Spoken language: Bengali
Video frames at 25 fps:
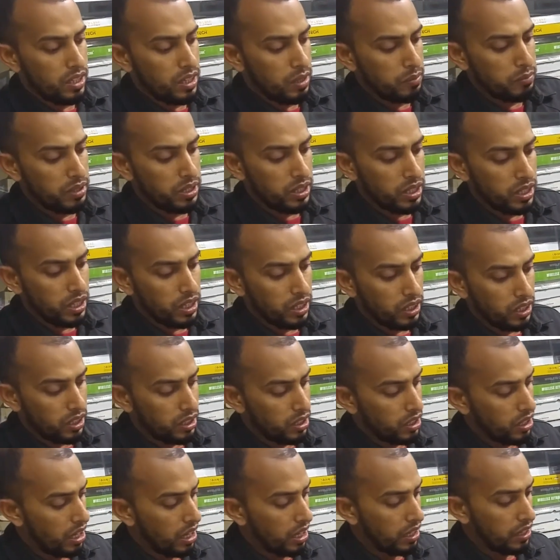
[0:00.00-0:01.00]
আমি এর আগে
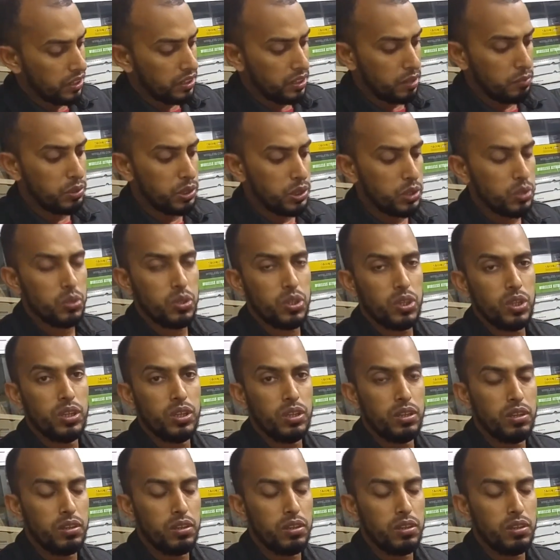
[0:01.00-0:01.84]
আর একটি ভিডিওতে